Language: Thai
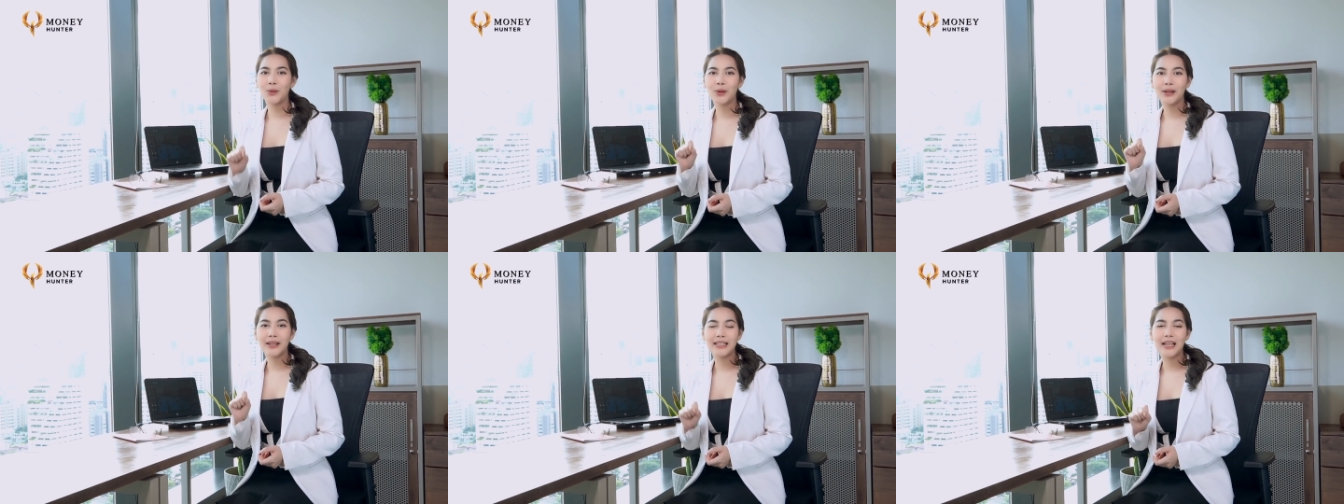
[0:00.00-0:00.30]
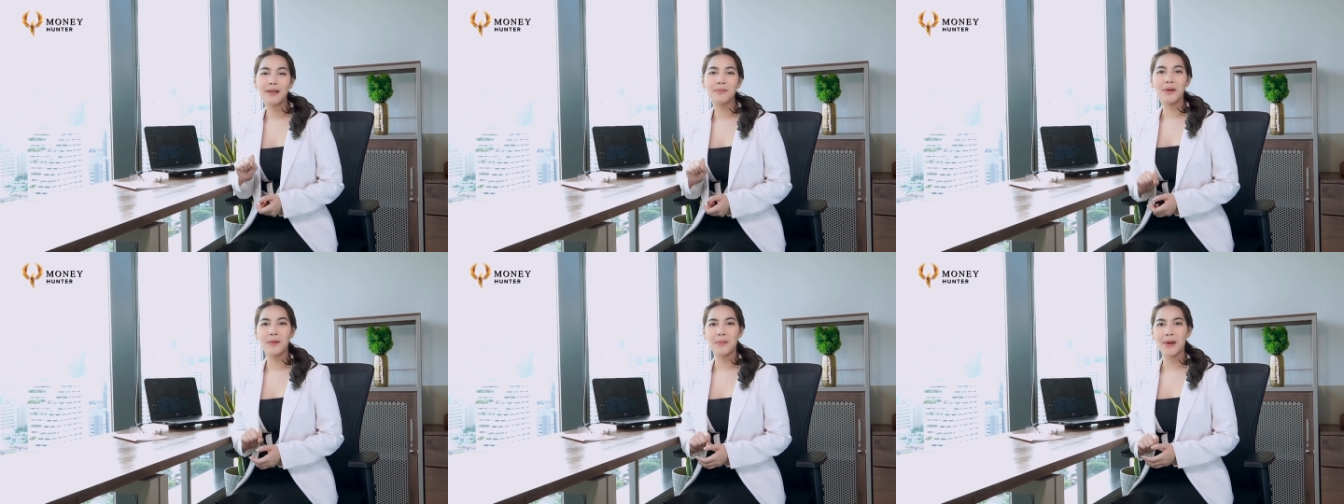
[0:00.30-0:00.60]
ส่วนเห
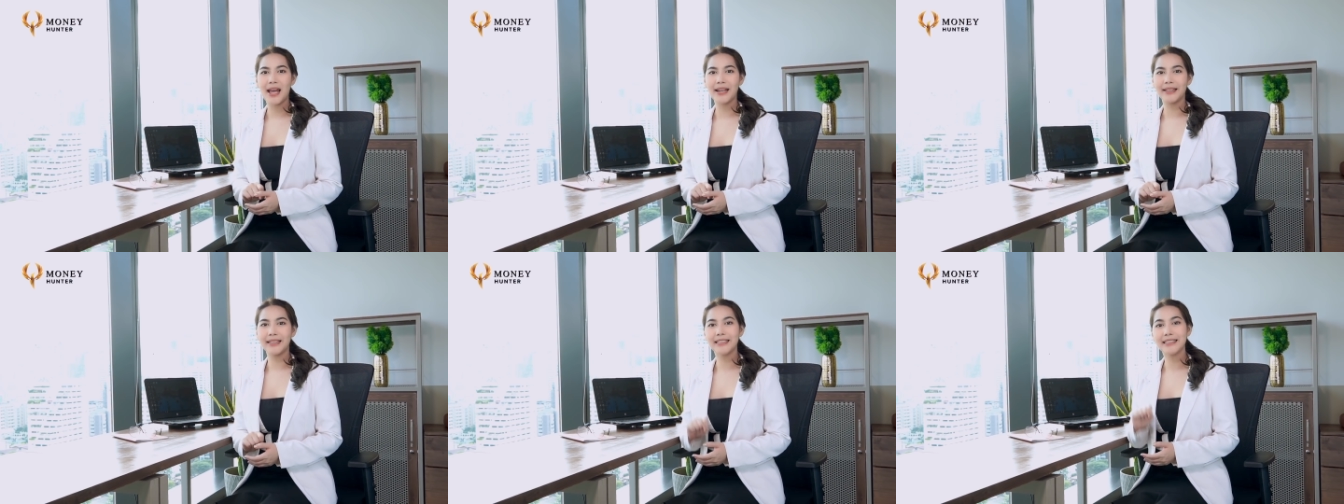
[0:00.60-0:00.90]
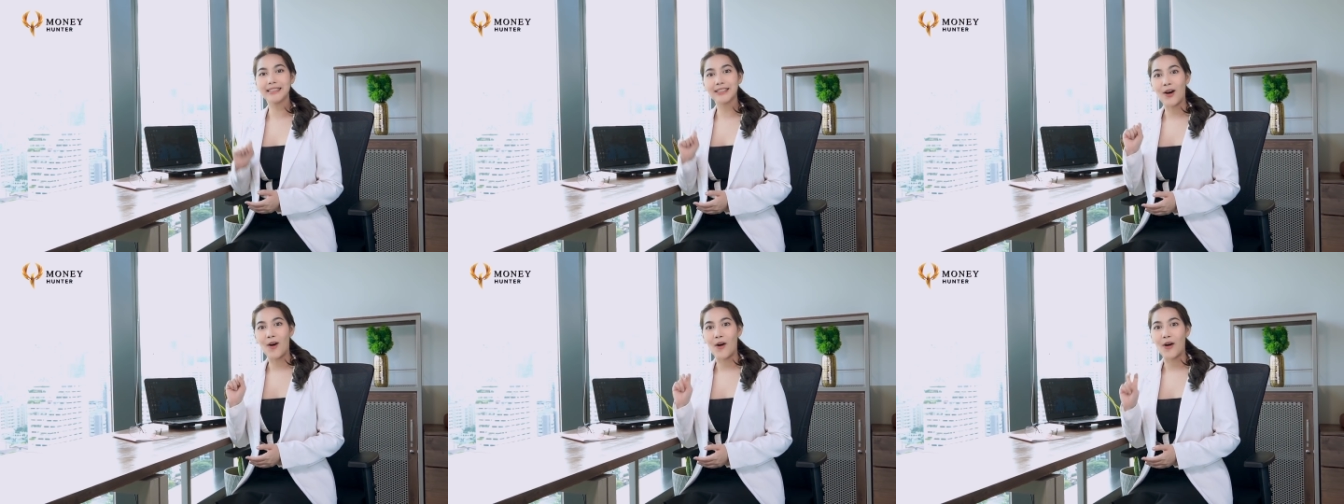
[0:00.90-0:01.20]
รียญประเภท
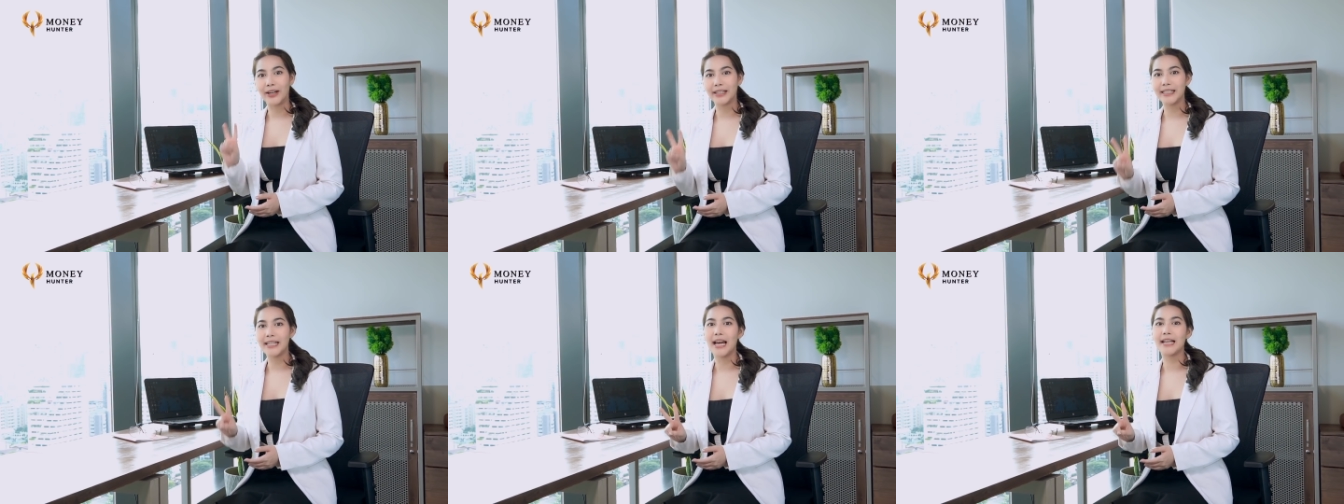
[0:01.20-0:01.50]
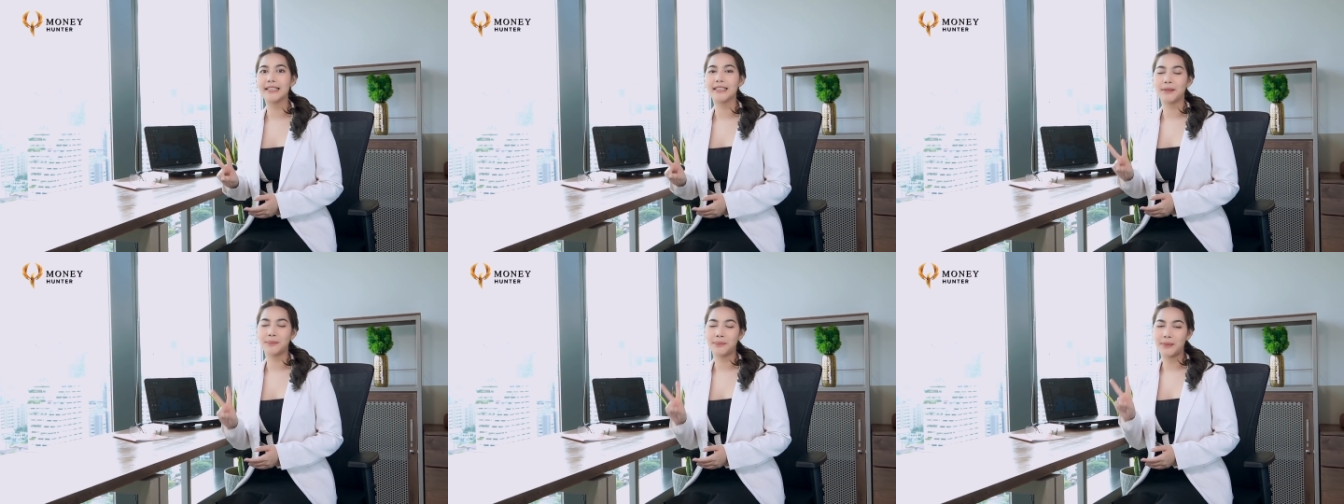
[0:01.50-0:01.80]
ที่ 2 เนี่
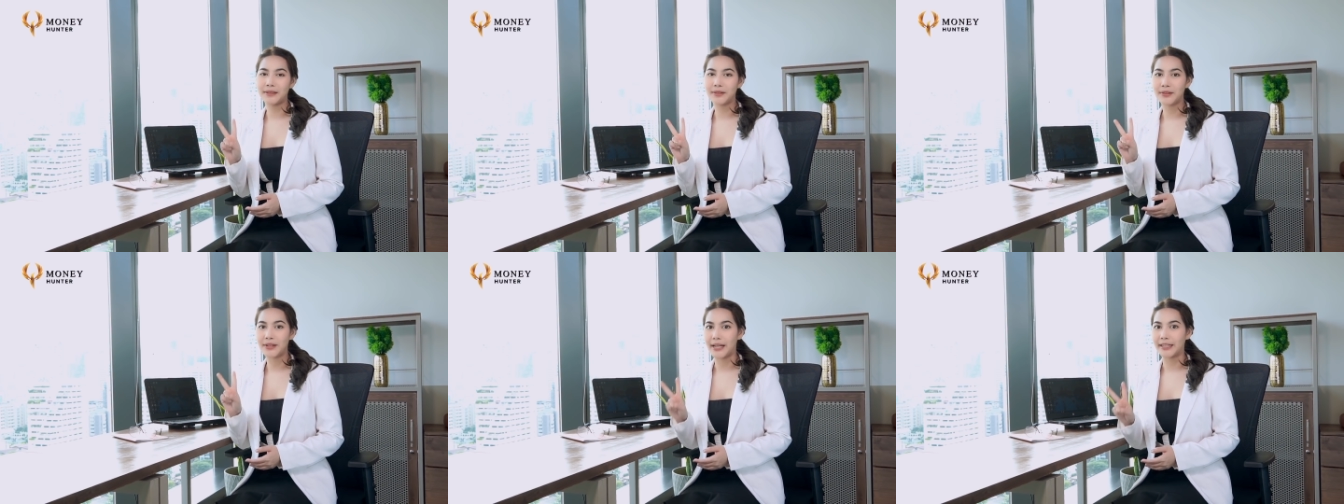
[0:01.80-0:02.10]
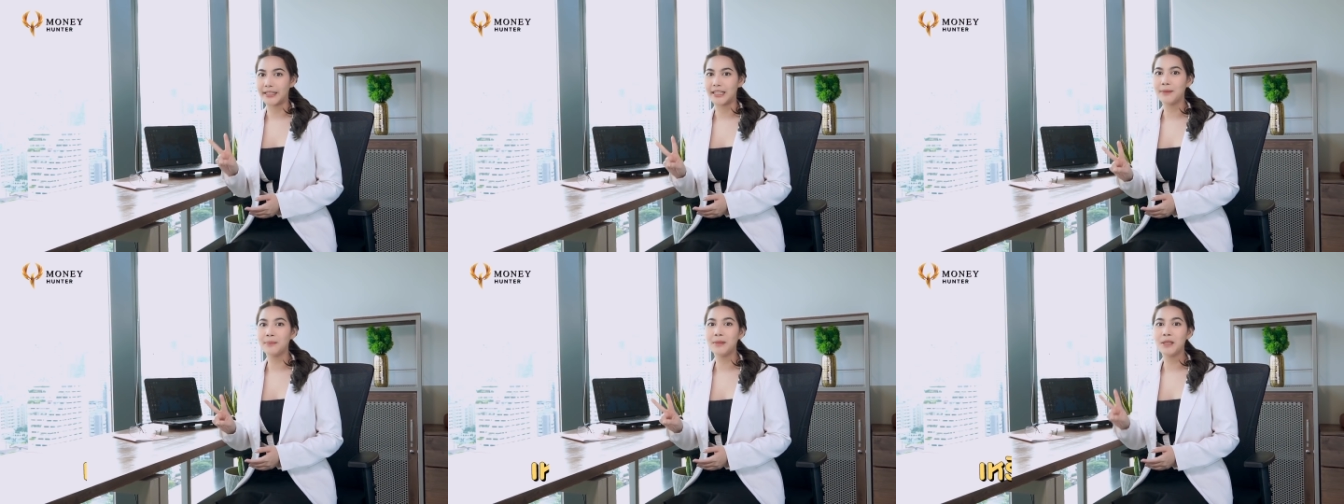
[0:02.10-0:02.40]
ย จะเป็นเหรี
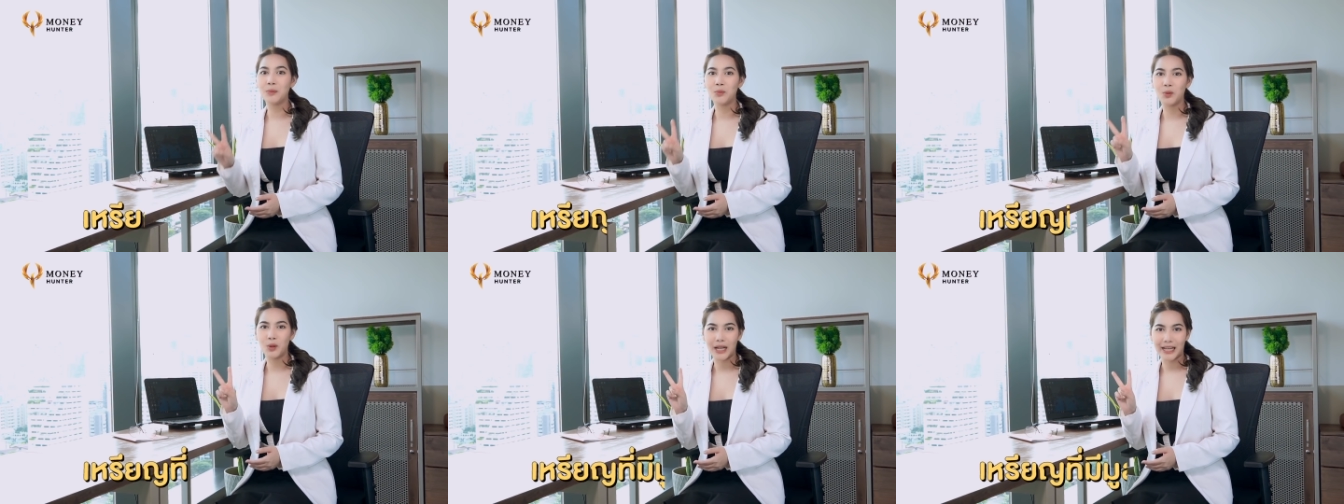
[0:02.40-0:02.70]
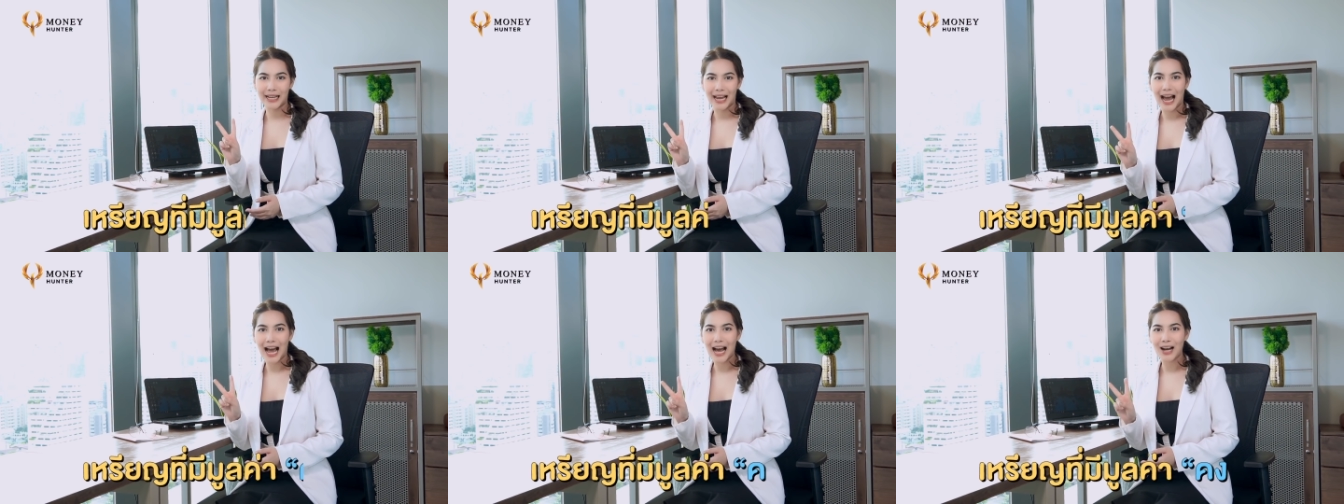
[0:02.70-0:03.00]
ยญที่มีมู
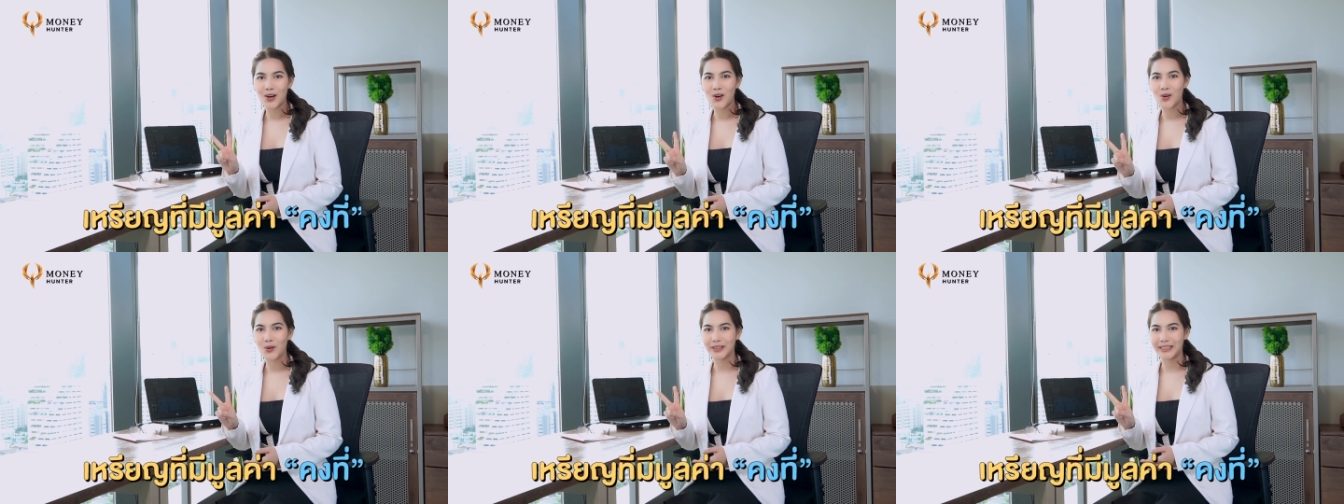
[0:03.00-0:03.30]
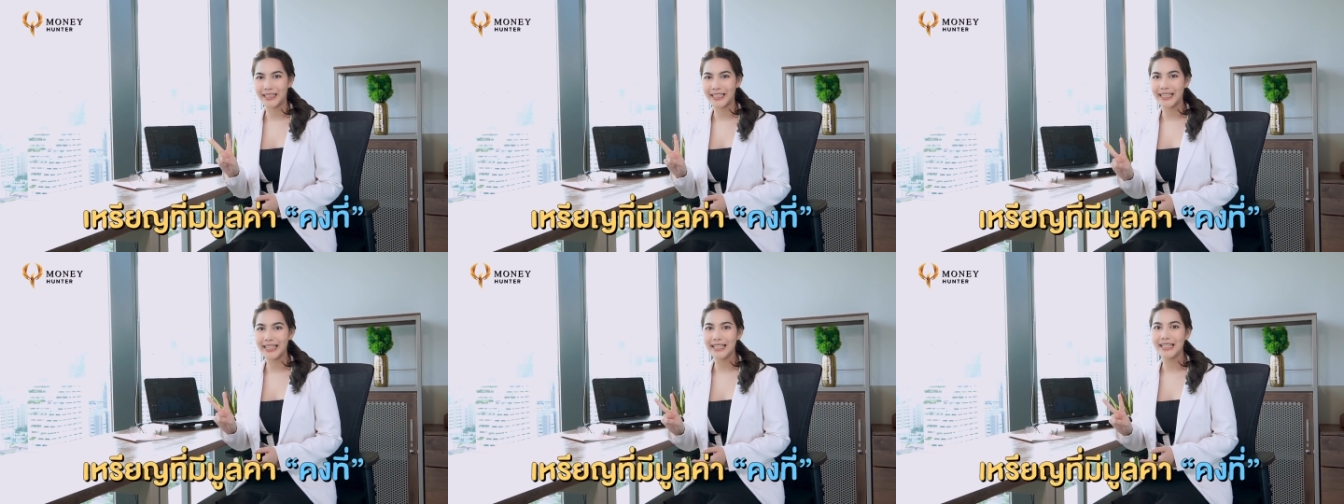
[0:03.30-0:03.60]
ลค่าคง
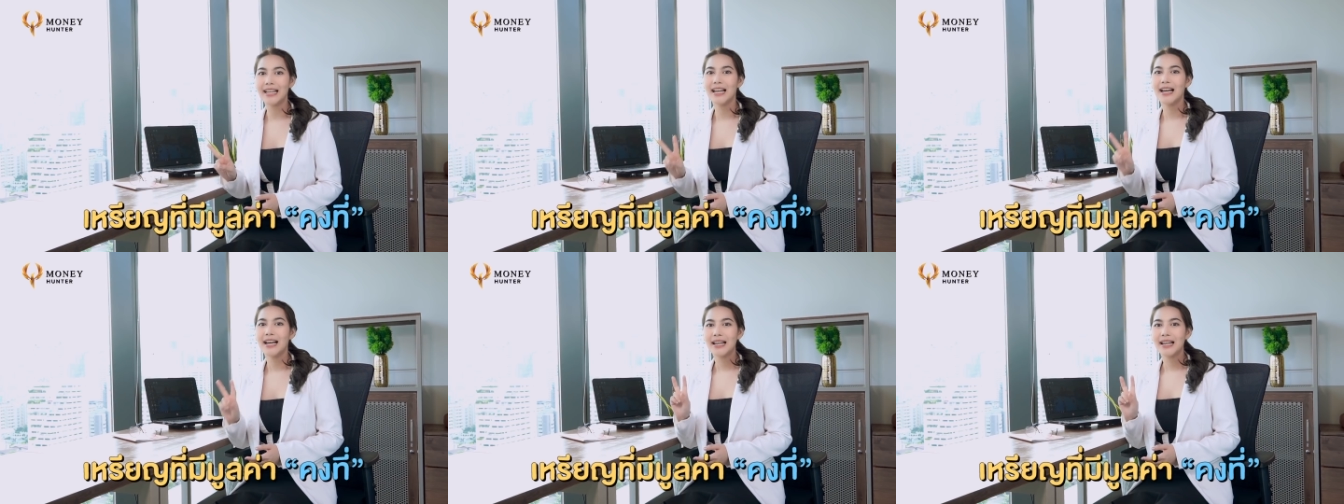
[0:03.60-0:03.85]
ที่